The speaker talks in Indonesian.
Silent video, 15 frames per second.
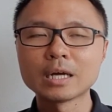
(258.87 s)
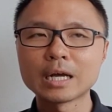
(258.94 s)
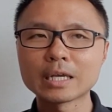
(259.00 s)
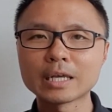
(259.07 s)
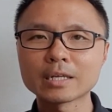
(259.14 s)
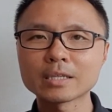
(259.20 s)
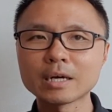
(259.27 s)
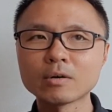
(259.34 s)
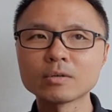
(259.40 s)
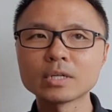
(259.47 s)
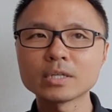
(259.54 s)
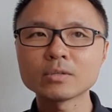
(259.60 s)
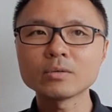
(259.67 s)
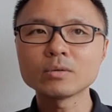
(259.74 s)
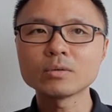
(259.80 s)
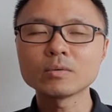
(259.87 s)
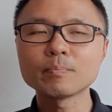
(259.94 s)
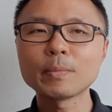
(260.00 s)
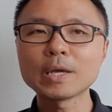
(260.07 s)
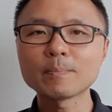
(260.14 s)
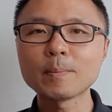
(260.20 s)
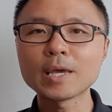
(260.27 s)
akhir tahun
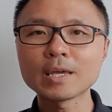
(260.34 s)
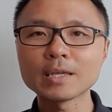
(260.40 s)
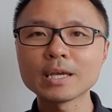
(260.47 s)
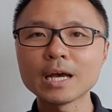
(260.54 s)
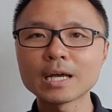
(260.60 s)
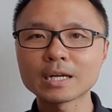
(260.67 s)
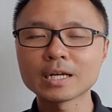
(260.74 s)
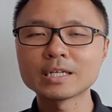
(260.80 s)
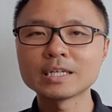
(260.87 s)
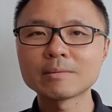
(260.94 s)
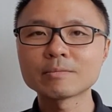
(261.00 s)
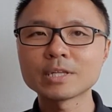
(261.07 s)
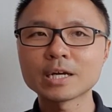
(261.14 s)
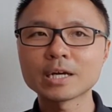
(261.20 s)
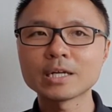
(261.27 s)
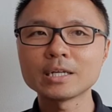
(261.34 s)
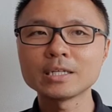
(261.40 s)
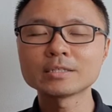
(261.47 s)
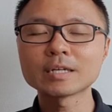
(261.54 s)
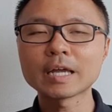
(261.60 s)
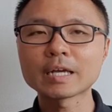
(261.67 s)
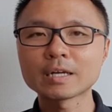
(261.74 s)
itu peak-peaknya harga jam tangan
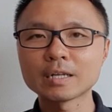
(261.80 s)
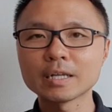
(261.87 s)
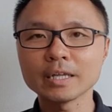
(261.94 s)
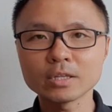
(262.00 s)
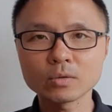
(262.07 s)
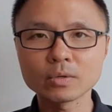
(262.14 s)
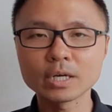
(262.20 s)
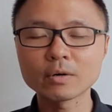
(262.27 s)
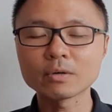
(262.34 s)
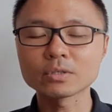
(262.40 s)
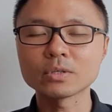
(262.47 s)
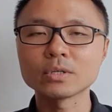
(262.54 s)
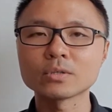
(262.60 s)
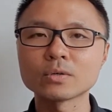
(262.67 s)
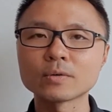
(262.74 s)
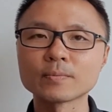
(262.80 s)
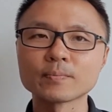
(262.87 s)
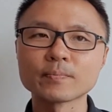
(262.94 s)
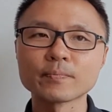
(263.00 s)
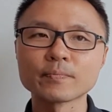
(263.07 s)
di cycle itu ya waktu itu.